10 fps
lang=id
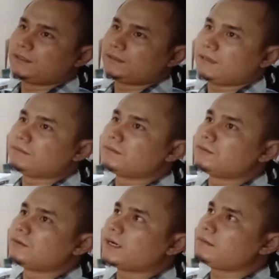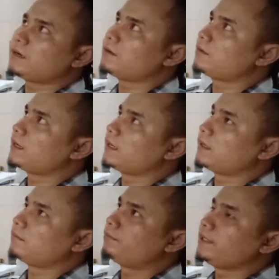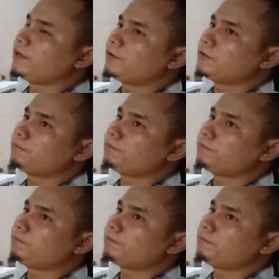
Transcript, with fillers: saya menemukan bahwa beliau itu